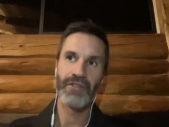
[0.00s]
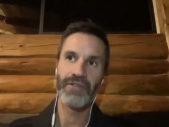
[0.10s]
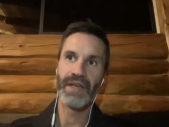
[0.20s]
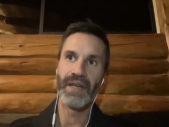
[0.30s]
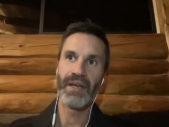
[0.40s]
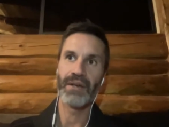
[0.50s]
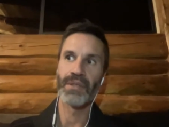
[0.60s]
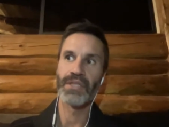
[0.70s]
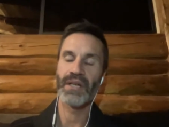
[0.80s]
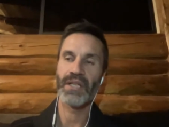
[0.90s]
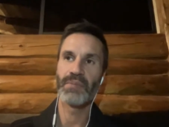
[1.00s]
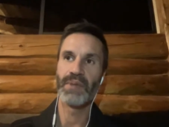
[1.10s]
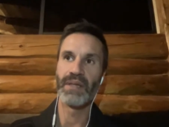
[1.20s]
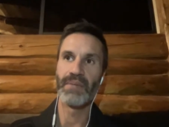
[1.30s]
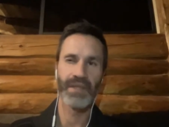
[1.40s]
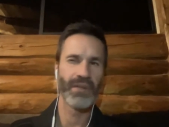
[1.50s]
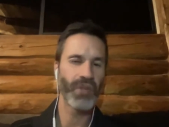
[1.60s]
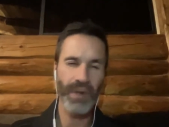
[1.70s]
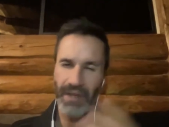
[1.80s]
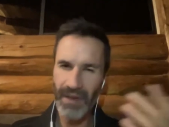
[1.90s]
le feeling qu'on cherche. Puis, ça,
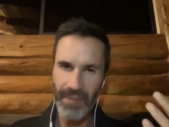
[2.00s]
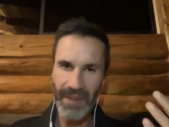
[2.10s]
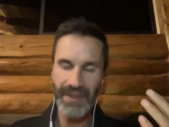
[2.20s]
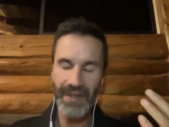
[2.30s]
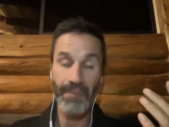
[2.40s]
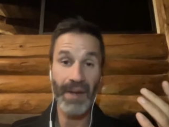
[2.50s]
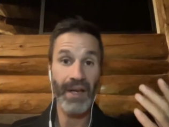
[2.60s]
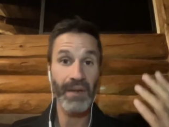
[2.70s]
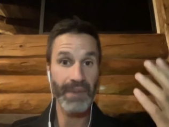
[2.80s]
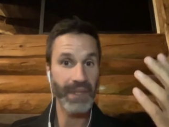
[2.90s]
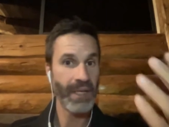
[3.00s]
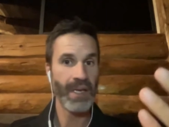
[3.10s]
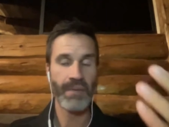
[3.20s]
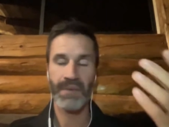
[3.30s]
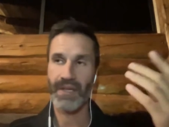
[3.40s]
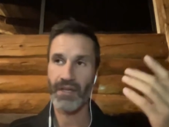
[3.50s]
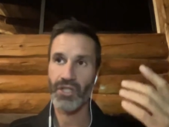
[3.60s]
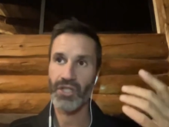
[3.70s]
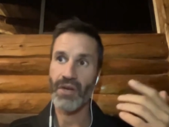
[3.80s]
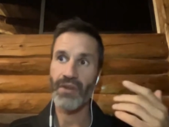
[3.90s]
Tony Robbins en parle. Puis, puis quand
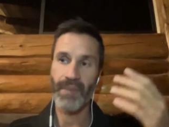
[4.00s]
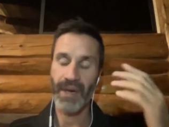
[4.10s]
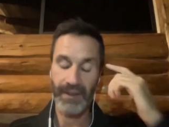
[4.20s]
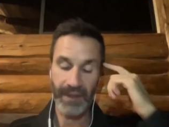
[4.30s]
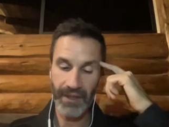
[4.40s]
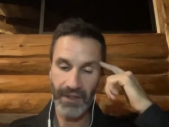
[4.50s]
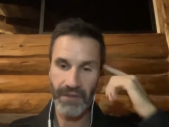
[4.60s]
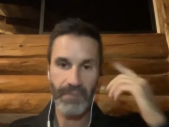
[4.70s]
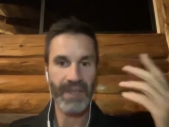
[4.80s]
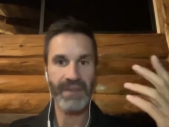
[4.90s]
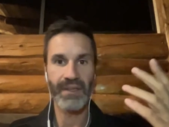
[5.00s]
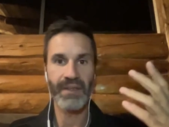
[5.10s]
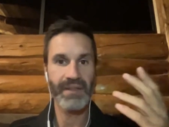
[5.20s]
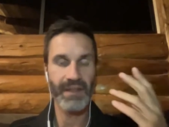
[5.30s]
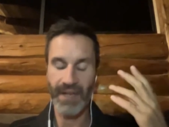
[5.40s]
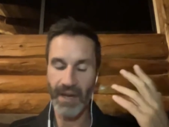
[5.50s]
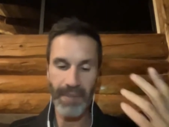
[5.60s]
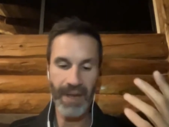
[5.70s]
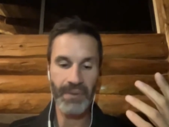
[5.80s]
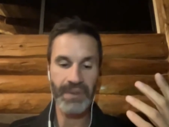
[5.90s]
je sors de ma retraite de Vipassana, il en
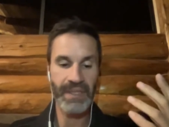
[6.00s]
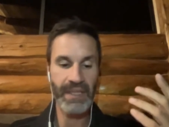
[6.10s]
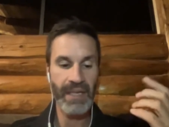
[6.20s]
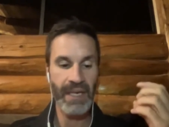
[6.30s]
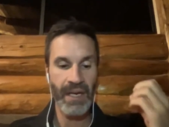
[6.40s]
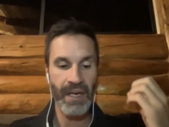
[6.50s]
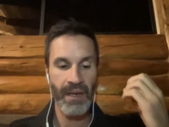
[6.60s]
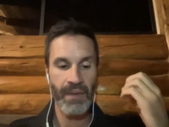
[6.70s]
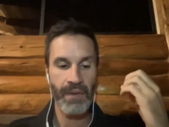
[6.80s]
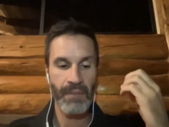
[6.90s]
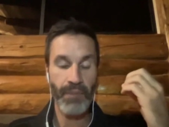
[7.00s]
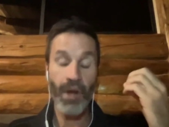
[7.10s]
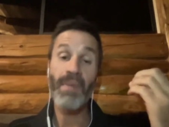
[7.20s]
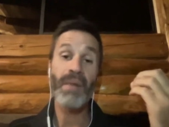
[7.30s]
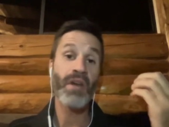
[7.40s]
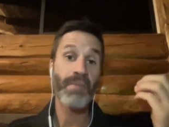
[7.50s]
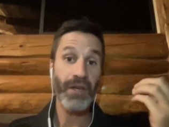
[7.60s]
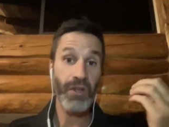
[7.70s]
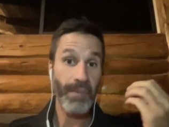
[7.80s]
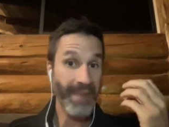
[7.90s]
parle aussi. Probablement
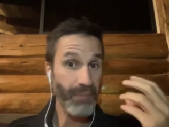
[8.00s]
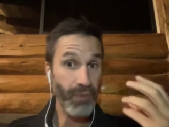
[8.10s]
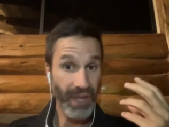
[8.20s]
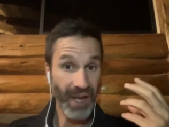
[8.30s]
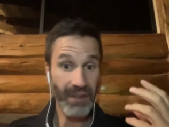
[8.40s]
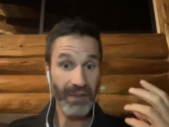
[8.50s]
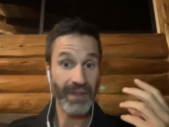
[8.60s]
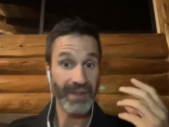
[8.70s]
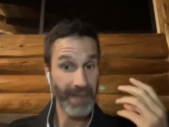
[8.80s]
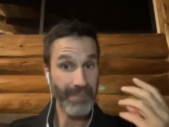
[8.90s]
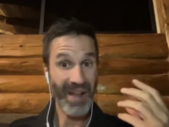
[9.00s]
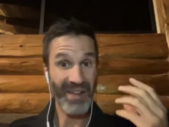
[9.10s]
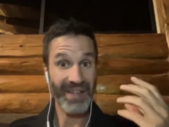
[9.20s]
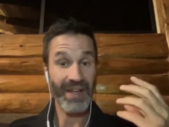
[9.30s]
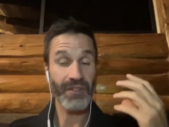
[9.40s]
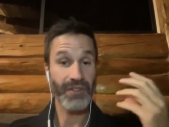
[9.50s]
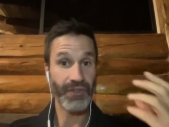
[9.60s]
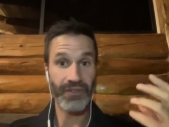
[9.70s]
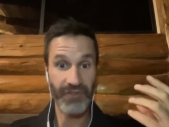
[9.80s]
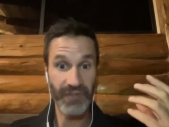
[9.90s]
que ma plus grande dépendance
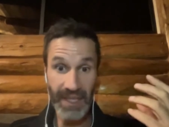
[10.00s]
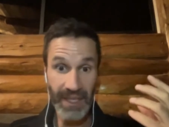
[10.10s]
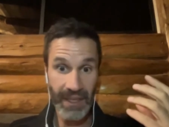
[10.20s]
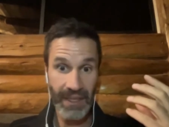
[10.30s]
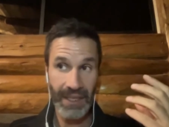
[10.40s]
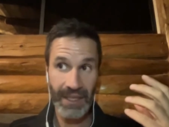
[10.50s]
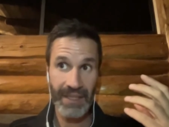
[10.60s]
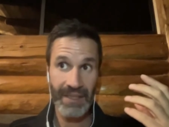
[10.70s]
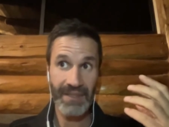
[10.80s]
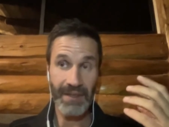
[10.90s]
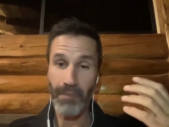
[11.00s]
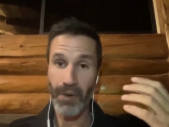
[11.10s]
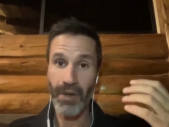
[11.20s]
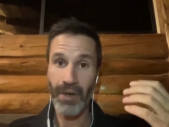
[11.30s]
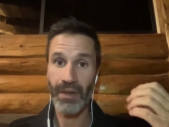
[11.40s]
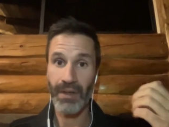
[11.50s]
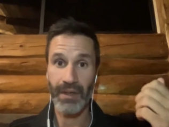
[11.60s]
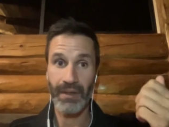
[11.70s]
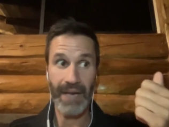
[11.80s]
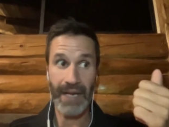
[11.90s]
de vie, c'est pas
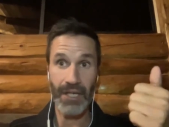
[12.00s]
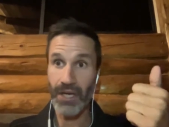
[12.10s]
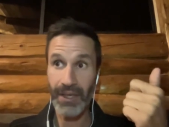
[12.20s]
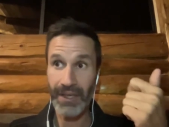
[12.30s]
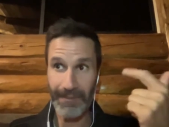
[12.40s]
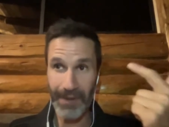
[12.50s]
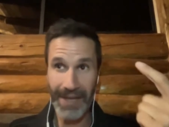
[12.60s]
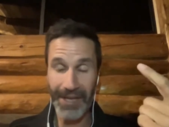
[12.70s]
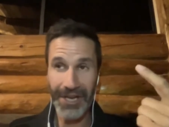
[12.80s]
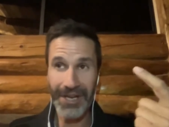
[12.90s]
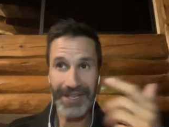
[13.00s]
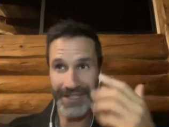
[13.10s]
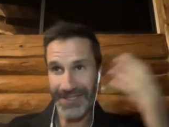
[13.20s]
l'alcool, c'est pas la drogue,